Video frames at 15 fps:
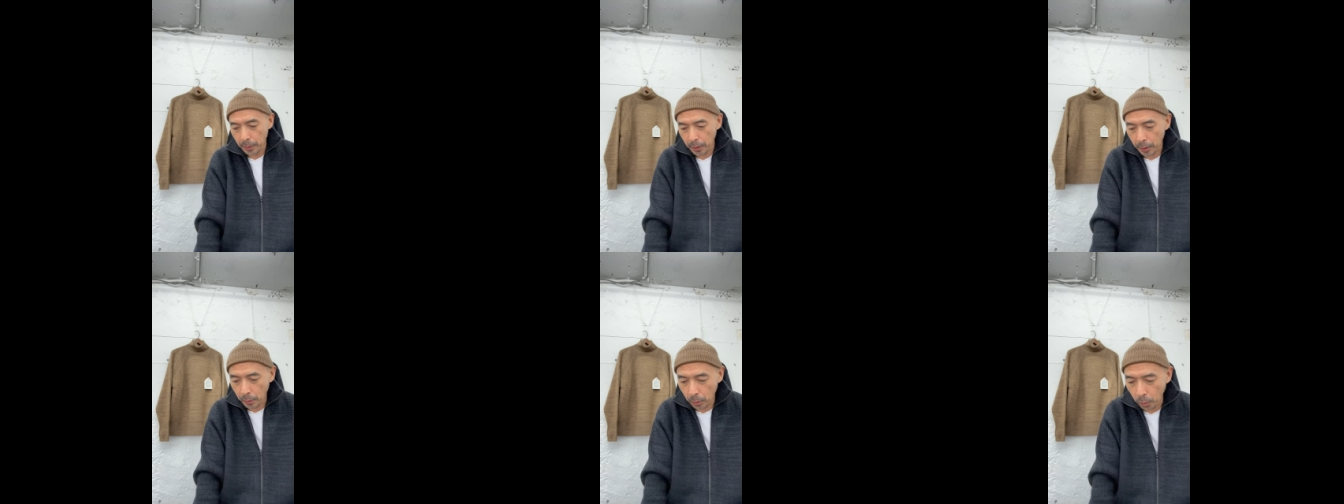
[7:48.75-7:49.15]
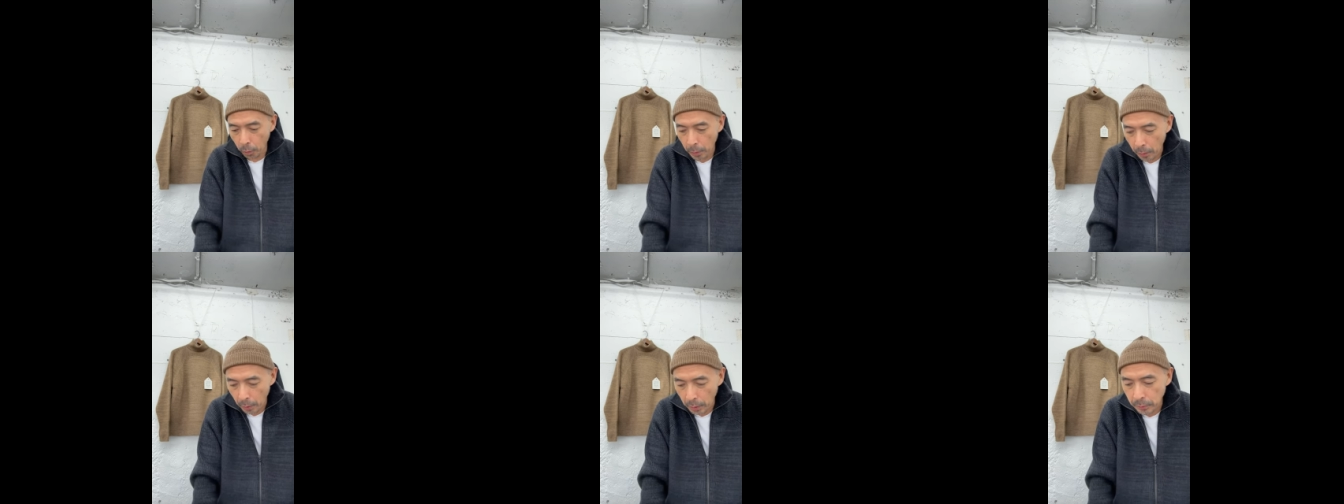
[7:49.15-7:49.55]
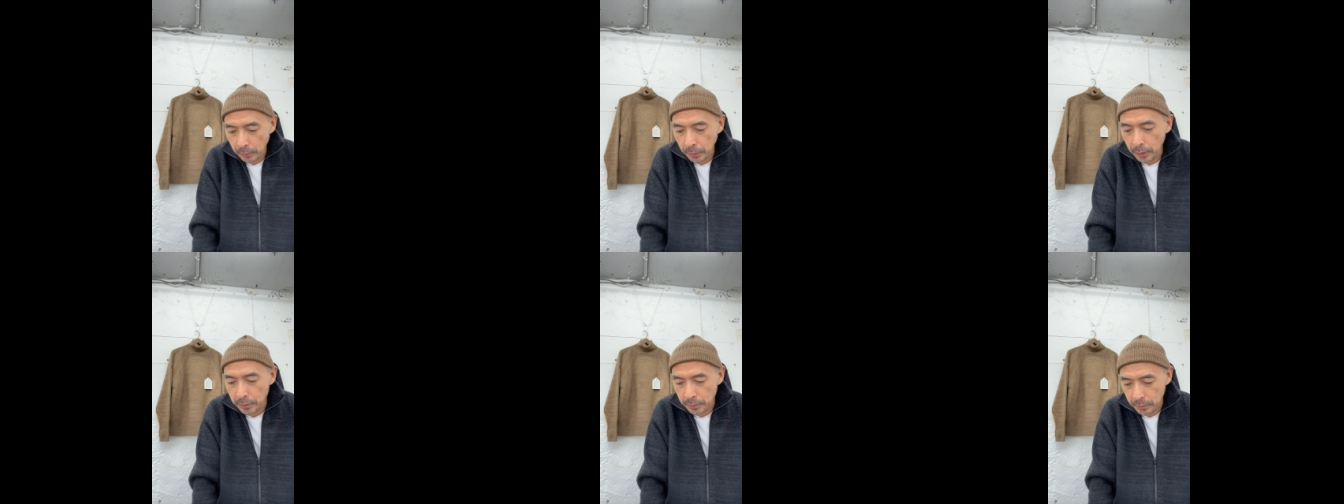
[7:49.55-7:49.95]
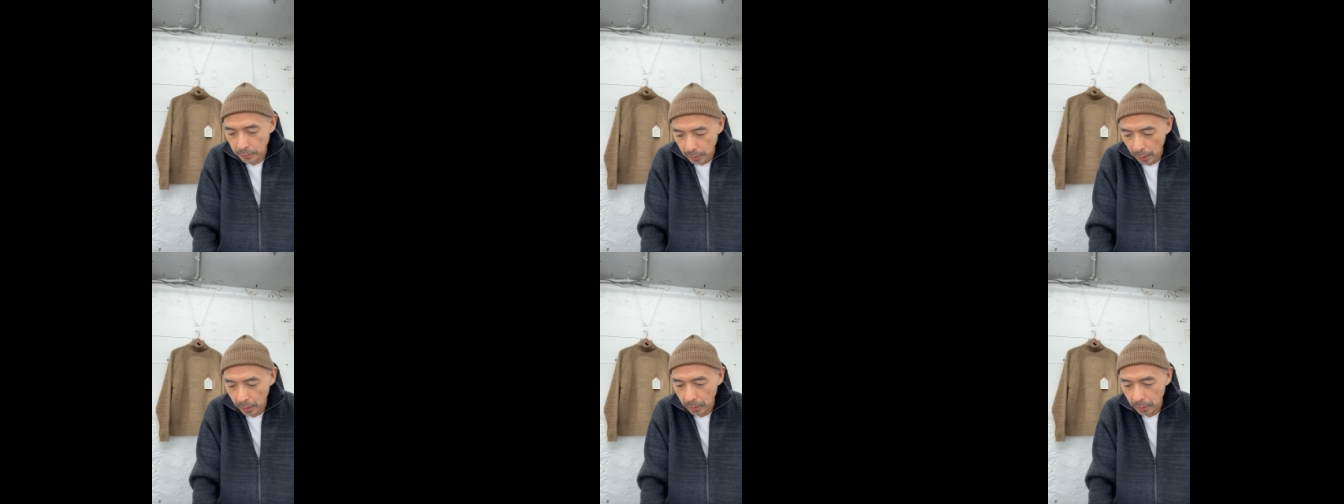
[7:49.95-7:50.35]
えー、神戸
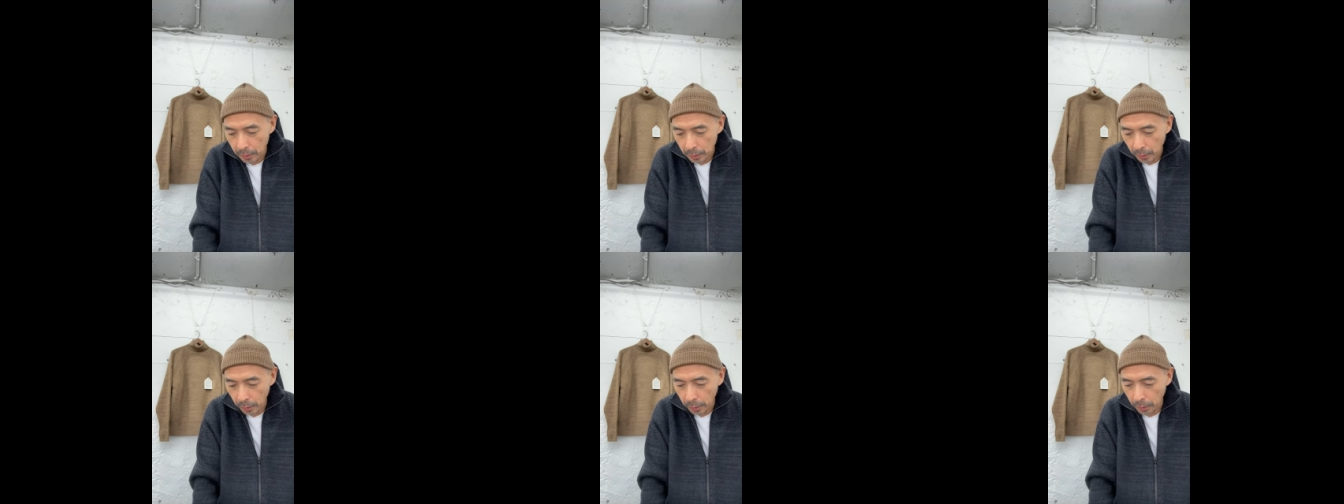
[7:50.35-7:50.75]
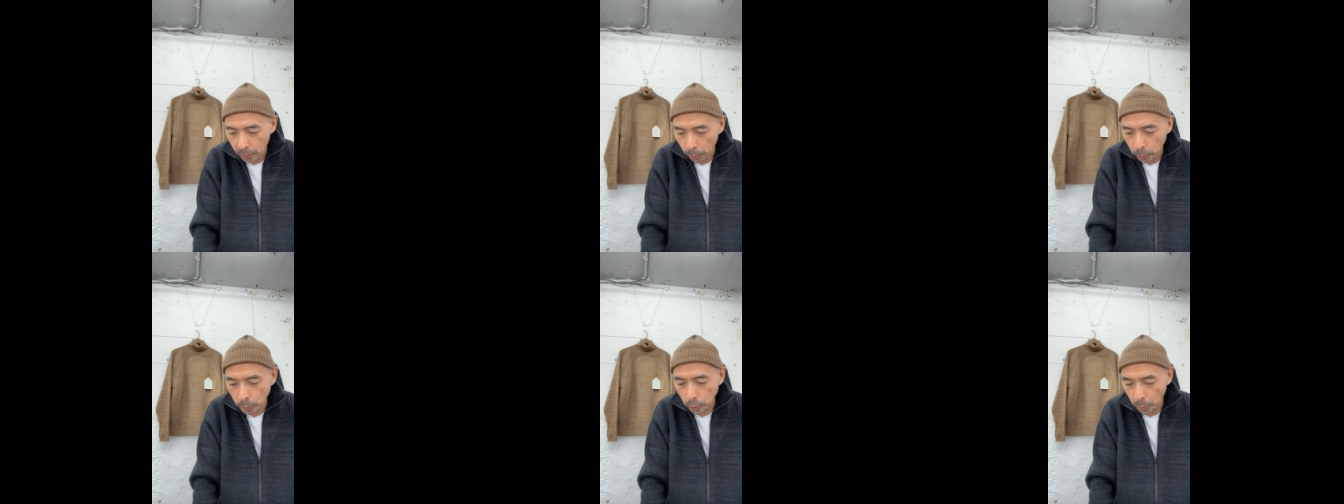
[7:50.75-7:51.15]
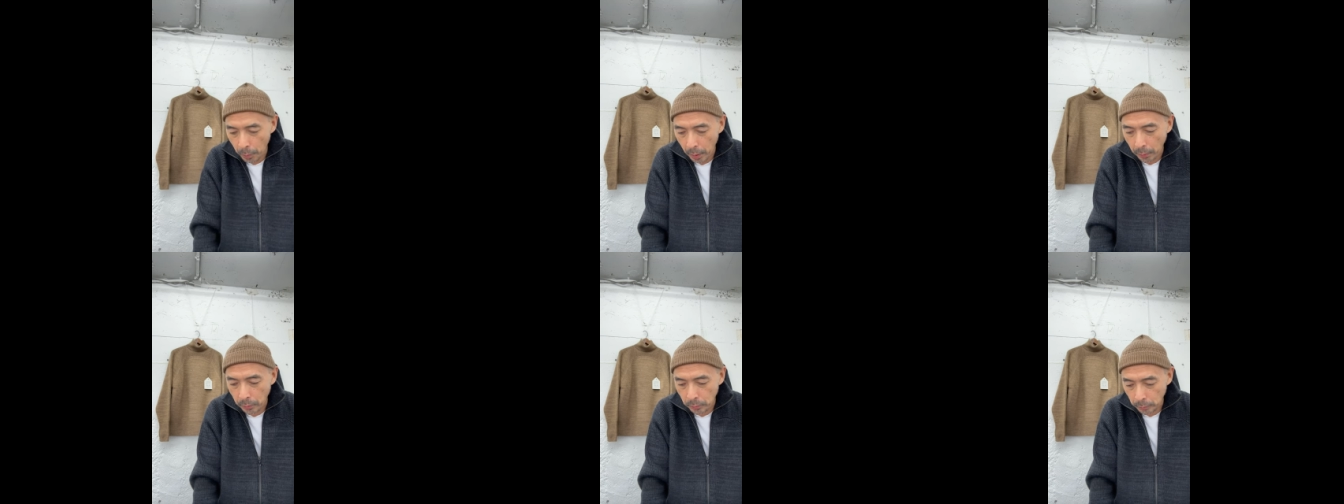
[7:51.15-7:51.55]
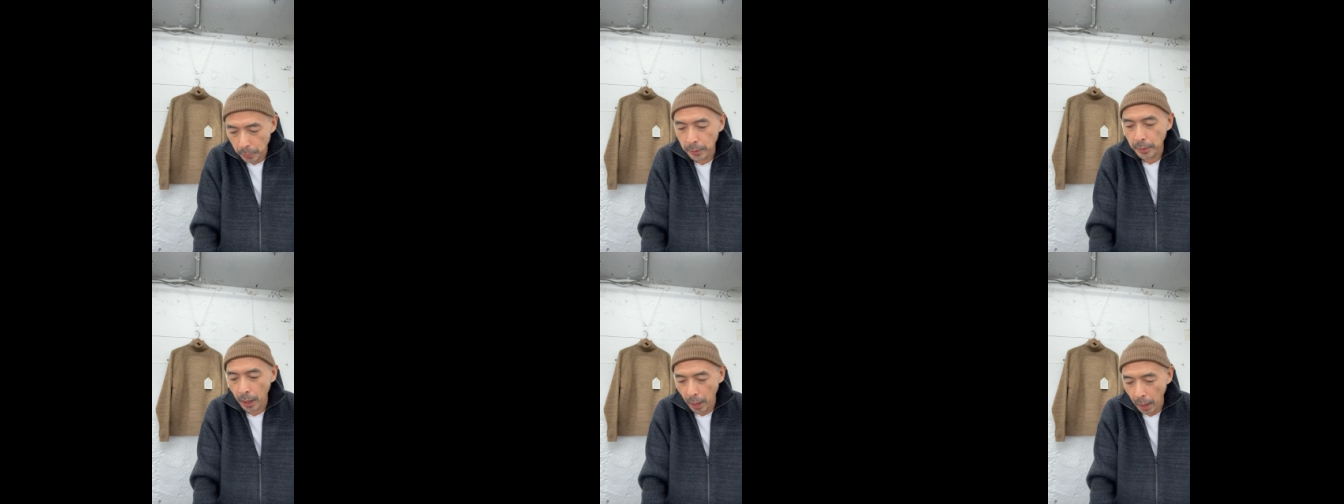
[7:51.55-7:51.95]
ワンテンスさん、えー、ロフトマン
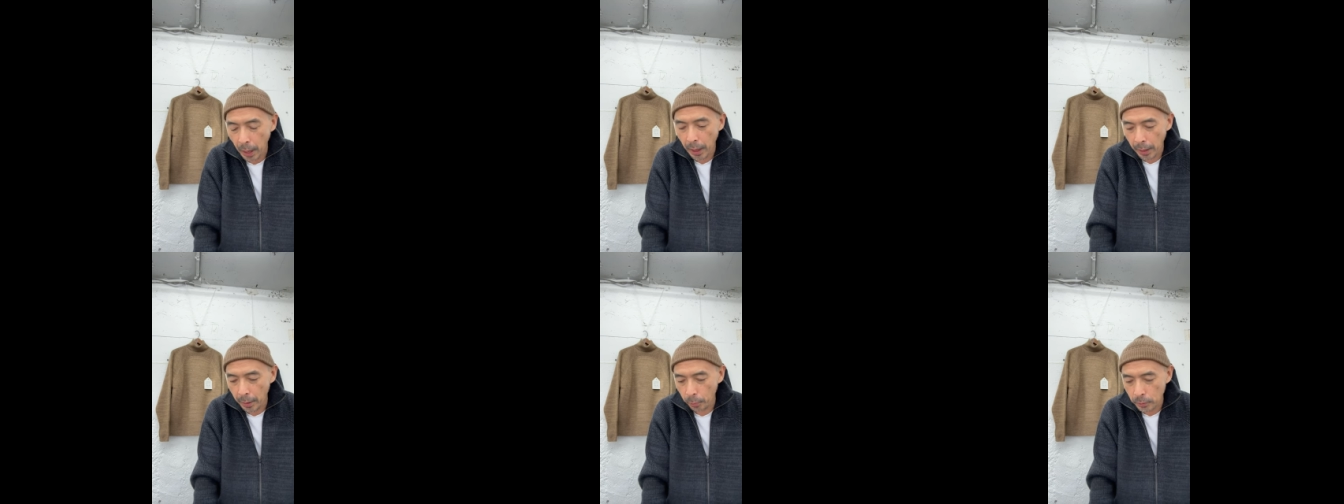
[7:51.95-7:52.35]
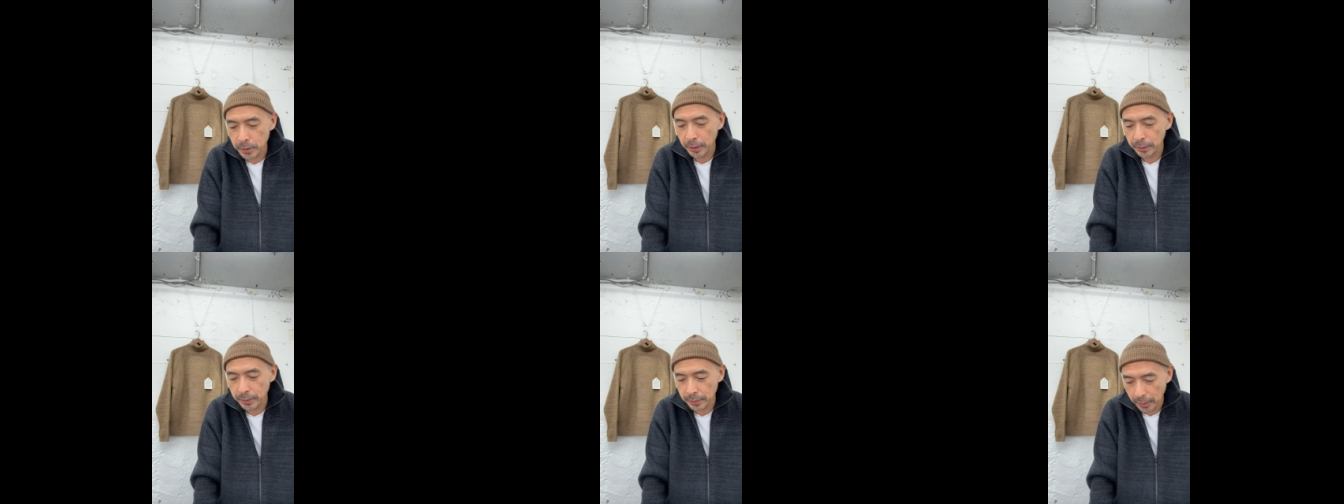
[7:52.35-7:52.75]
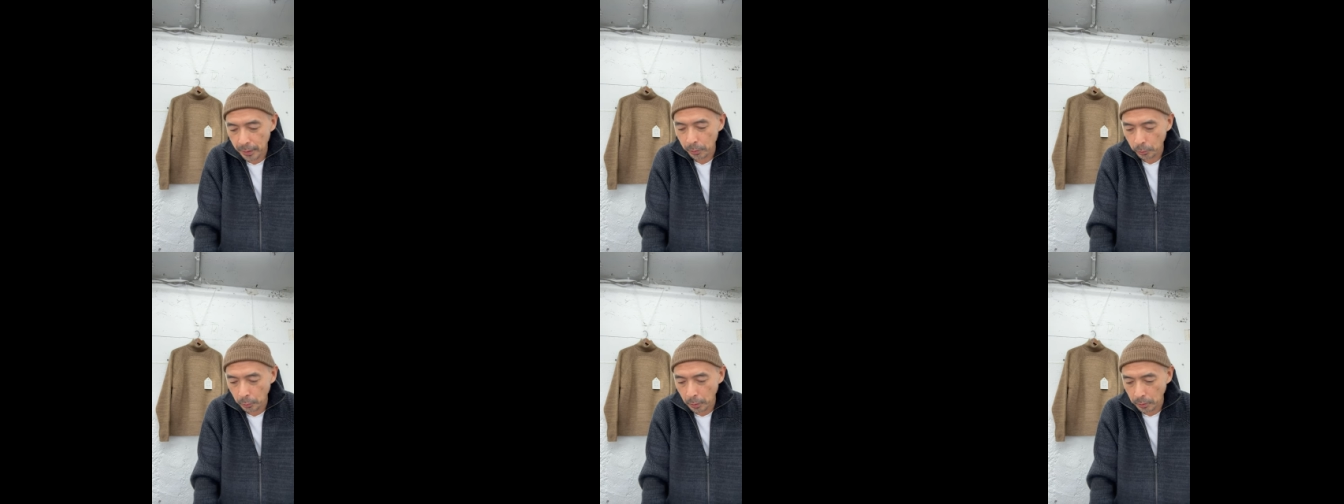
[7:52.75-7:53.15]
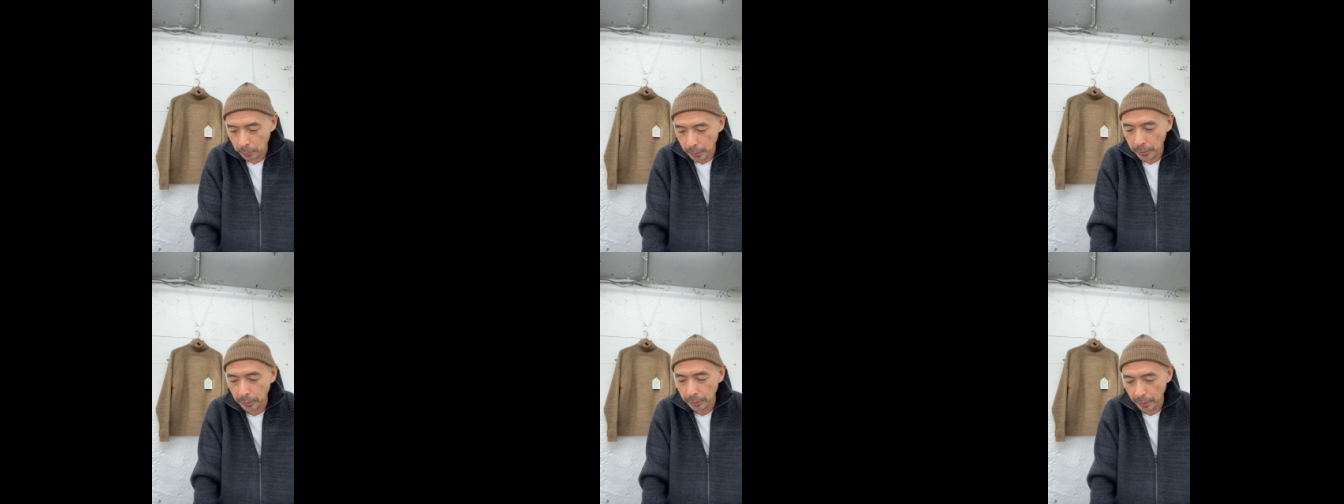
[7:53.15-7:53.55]
梅田、えー、大阪ですねロフトマン
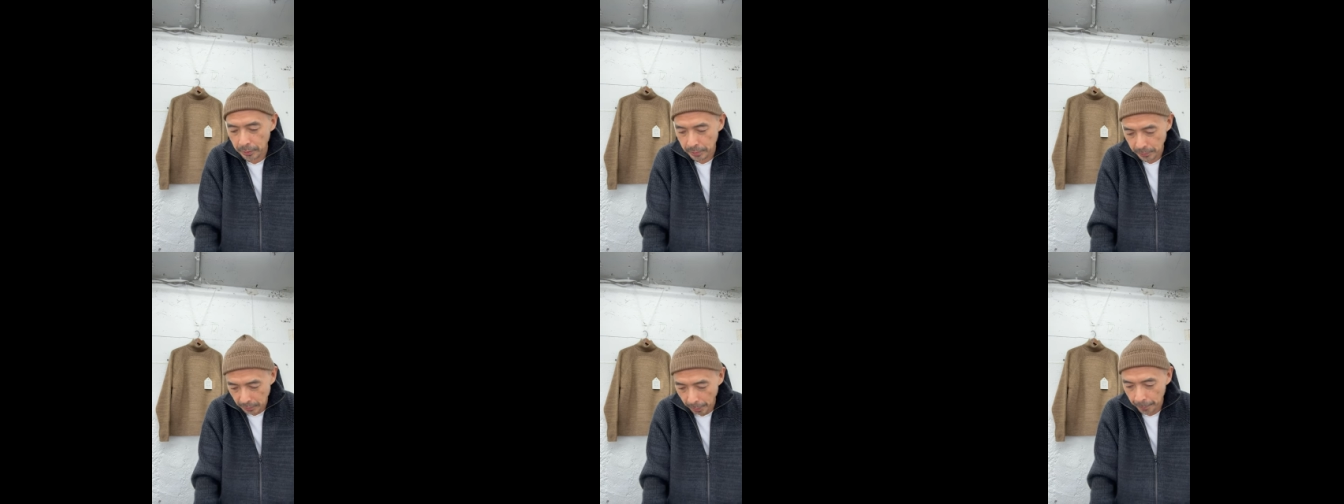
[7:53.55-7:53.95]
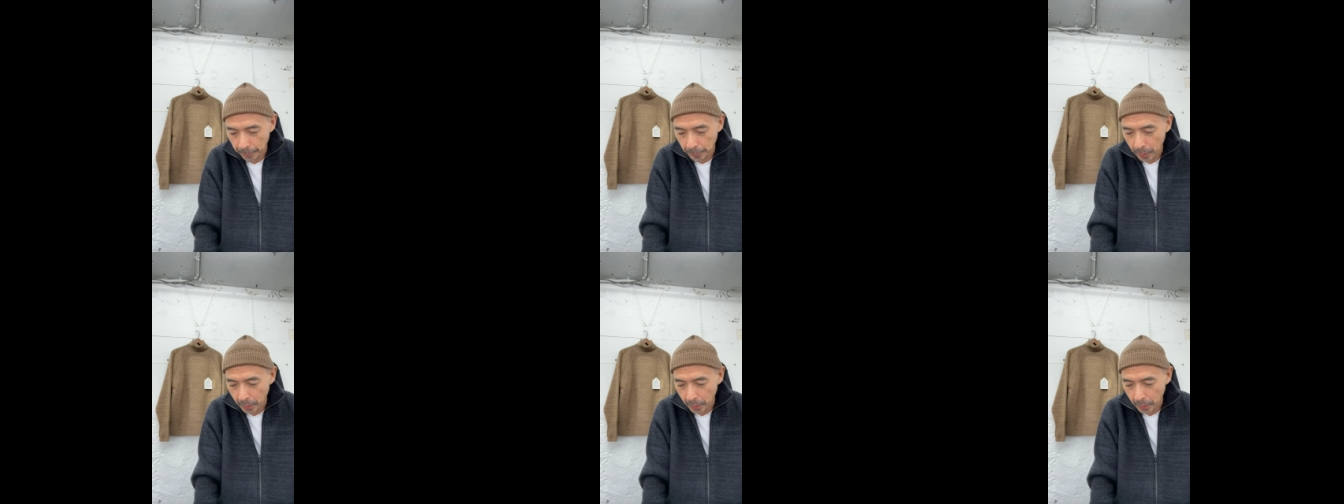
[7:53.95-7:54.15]
梅田店さん、